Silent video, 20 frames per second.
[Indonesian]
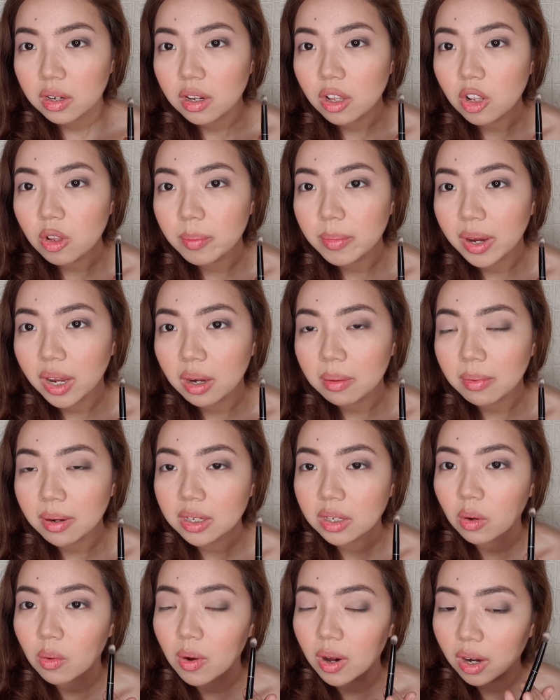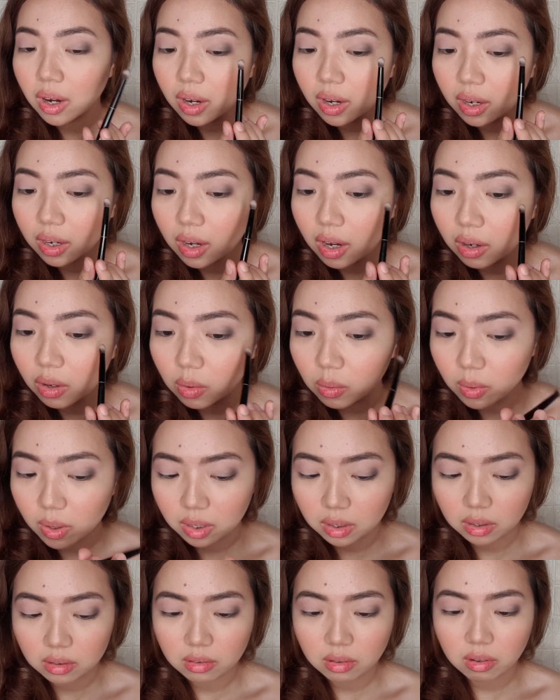dia lumayan banyak warna yang nggak
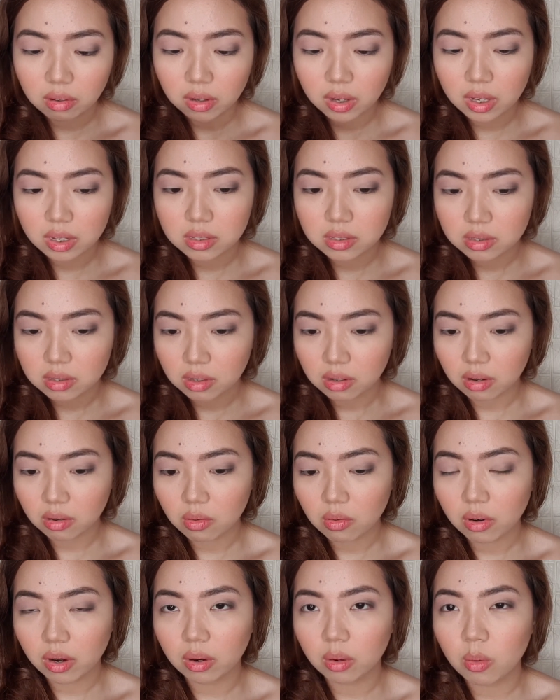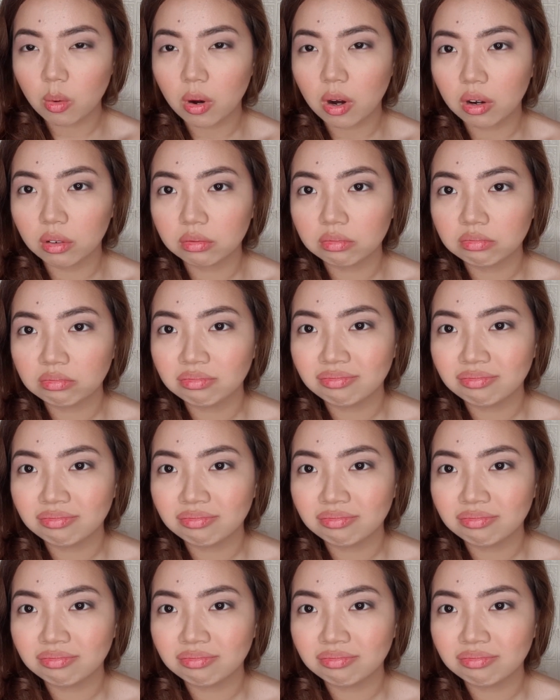keluar gitu loh guys jadi aku kayak kurang